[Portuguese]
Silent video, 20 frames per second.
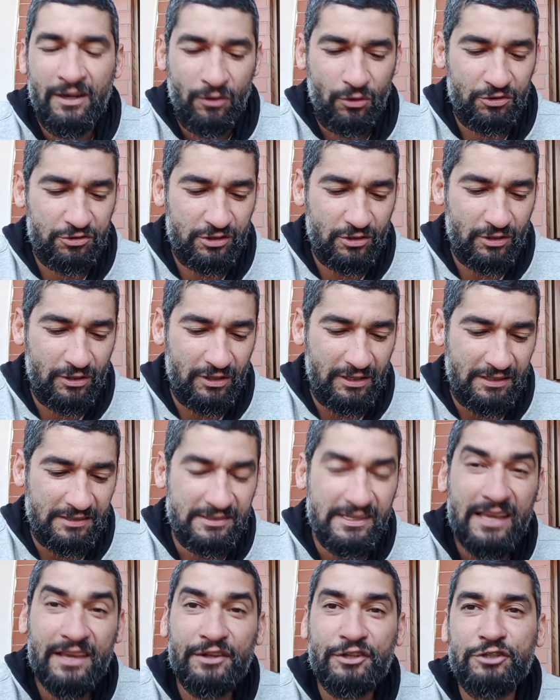os, eles
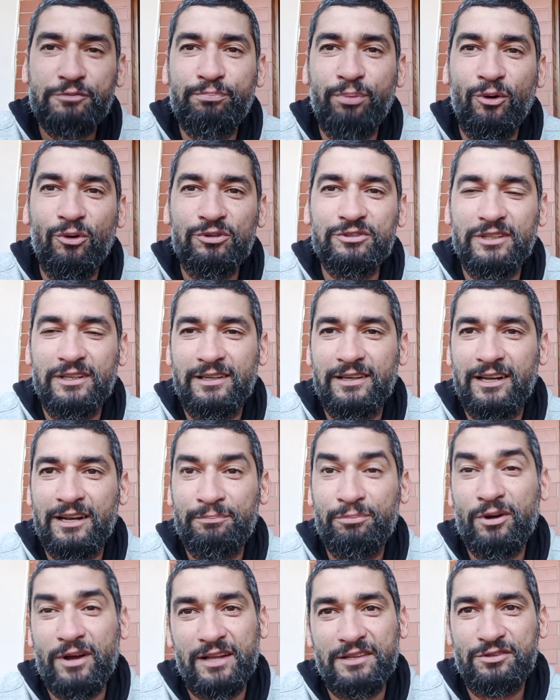nem respondem, cara,
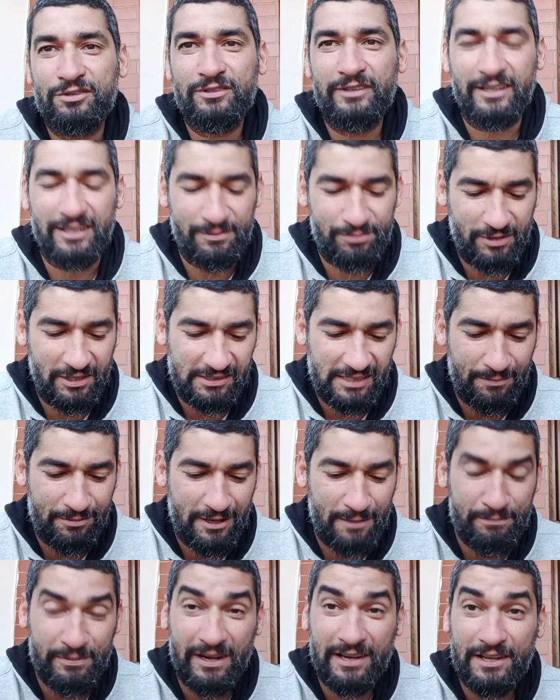por causa disso daí, porque sabe
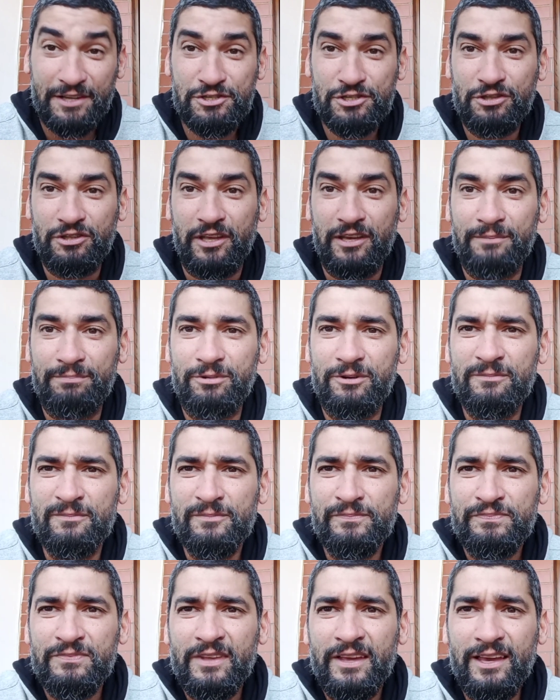que é perca de tempo.
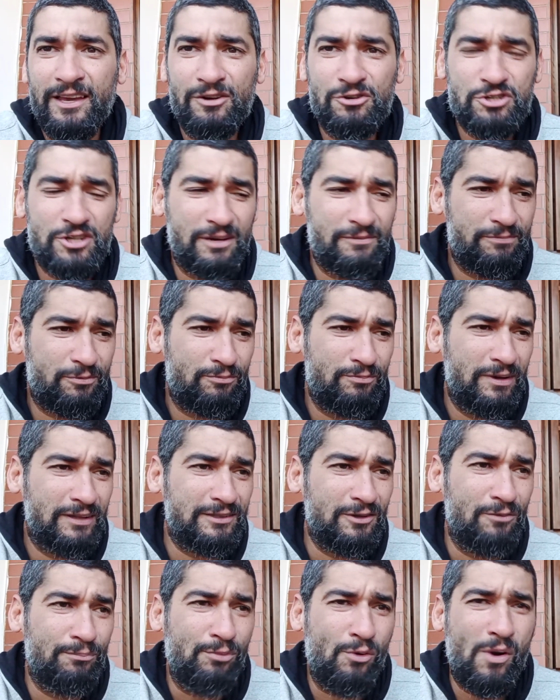Eu já
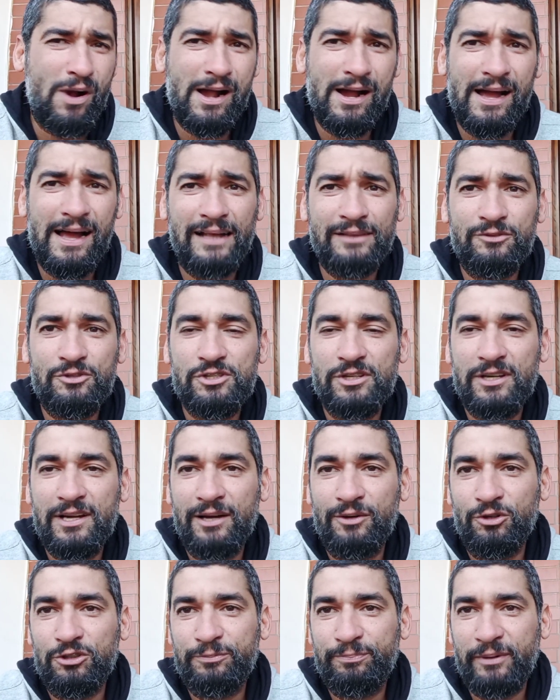mandei um bocado de
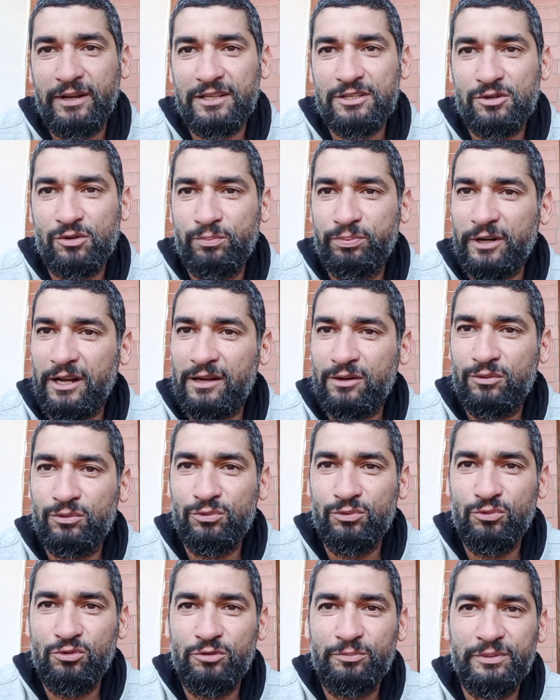garoto para
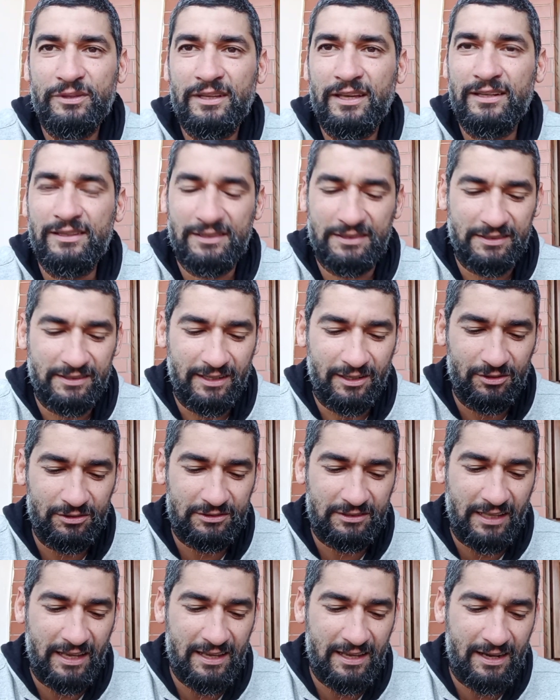clube e eles não
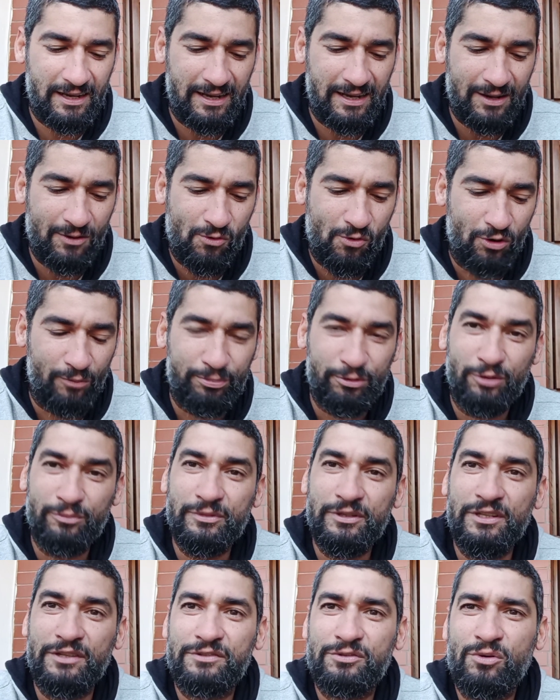têm a, a, o
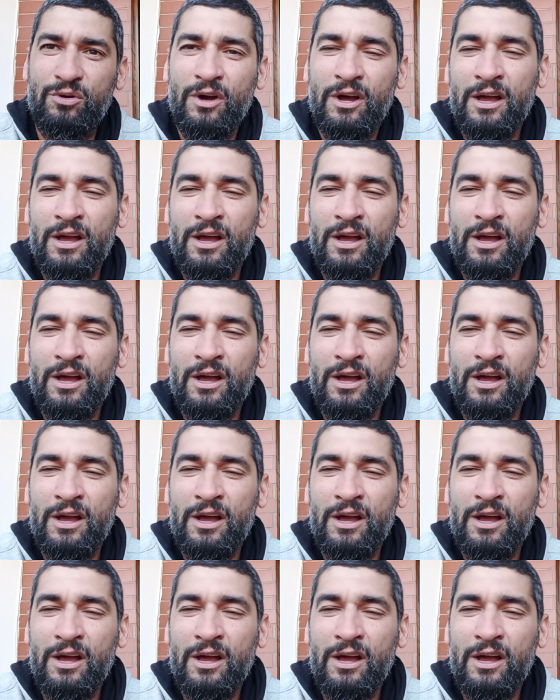compromisso